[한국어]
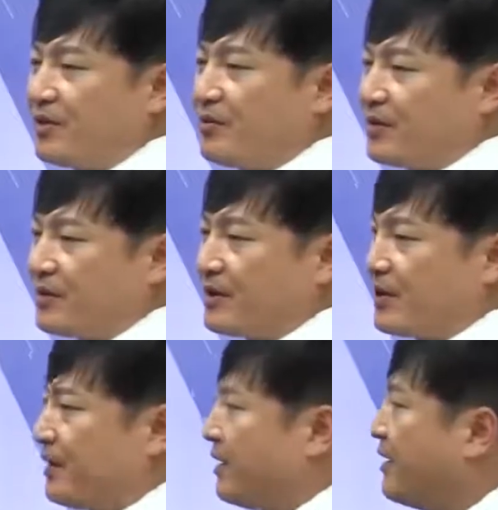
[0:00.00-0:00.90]
잘
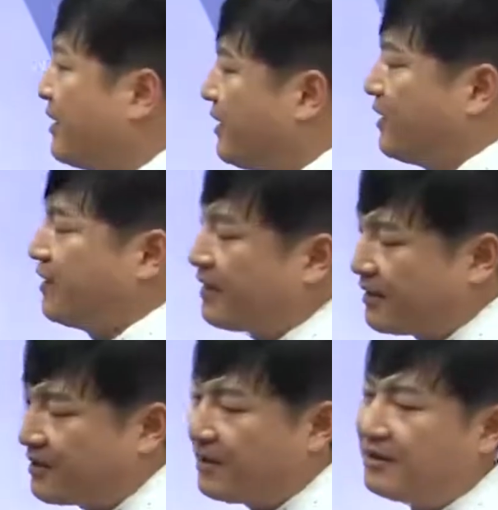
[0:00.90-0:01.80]
모르니까
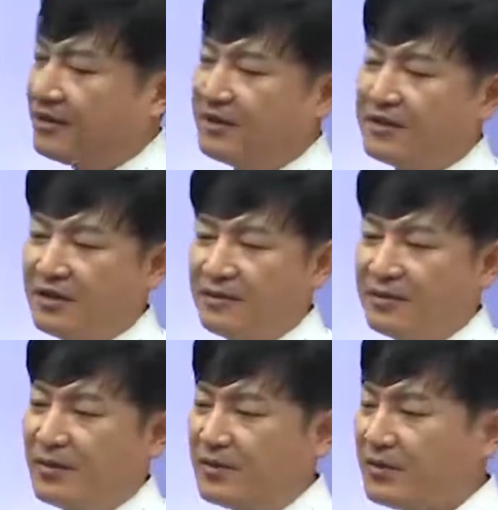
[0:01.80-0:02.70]
일단 이
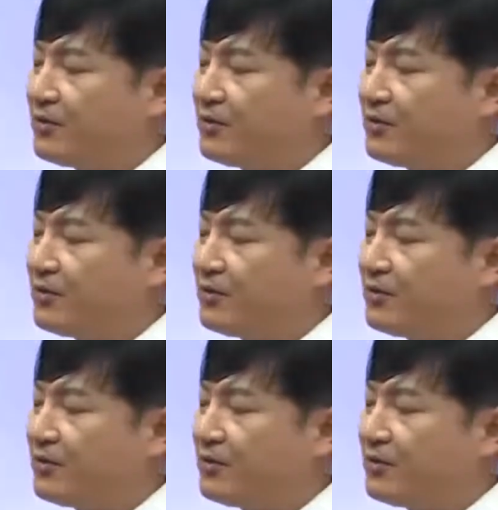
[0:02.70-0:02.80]
시험을 통해서